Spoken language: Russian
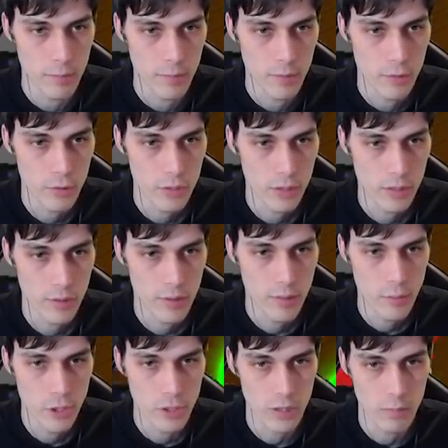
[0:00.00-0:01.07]
там, что-то
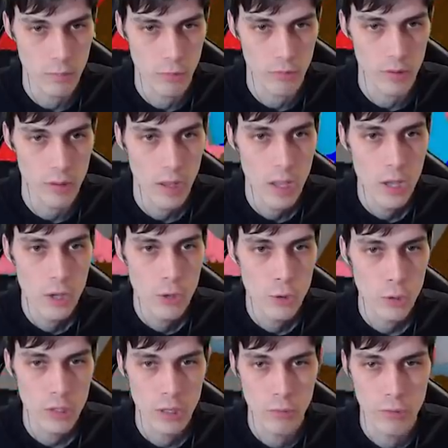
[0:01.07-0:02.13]
из-за мышки там грустит.
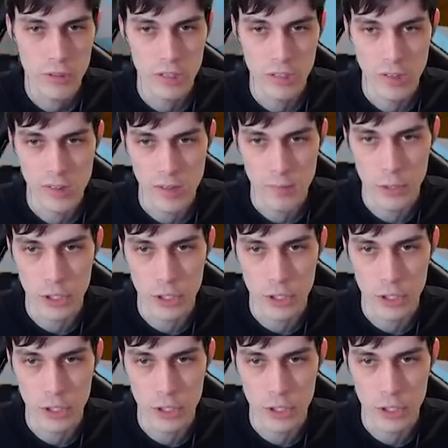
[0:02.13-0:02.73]
Что-то грустит из-за